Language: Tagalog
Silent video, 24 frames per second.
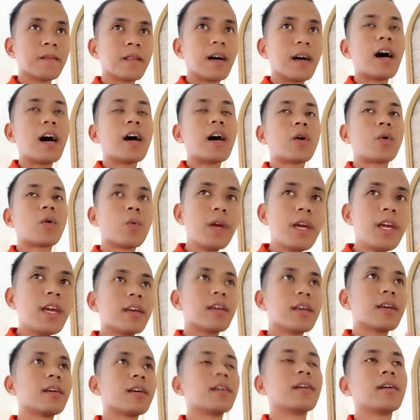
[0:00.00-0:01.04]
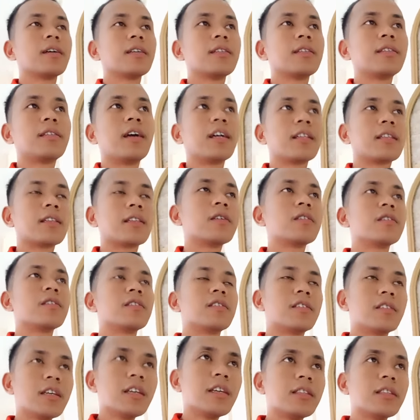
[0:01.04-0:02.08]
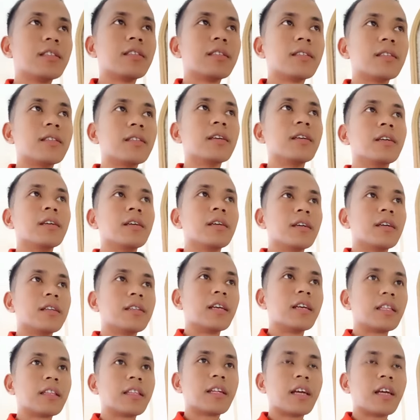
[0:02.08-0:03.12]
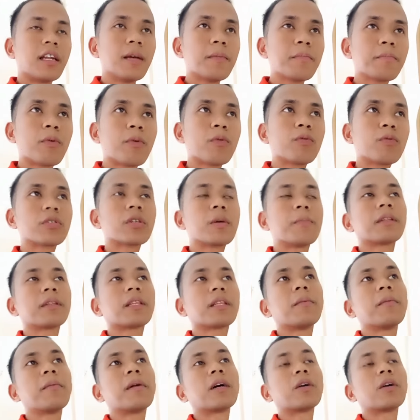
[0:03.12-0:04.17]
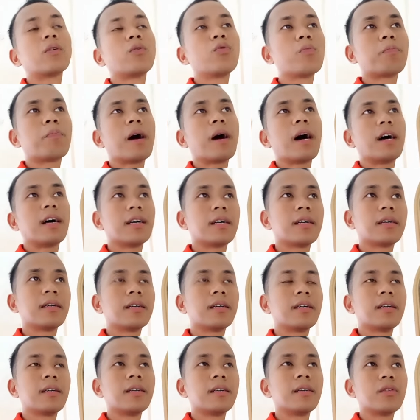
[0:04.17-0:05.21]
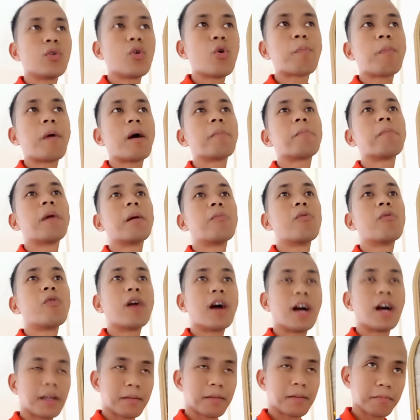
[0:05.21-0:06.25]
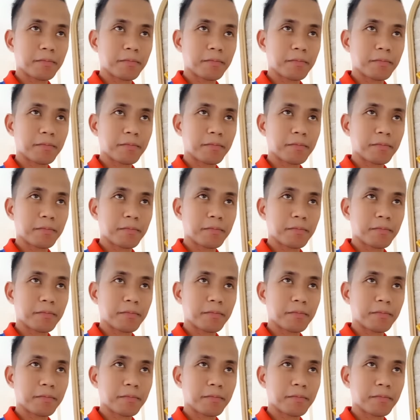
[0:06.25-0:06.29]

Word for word: Are we that seed na itinanim po sa matabang lupa upang mamunga?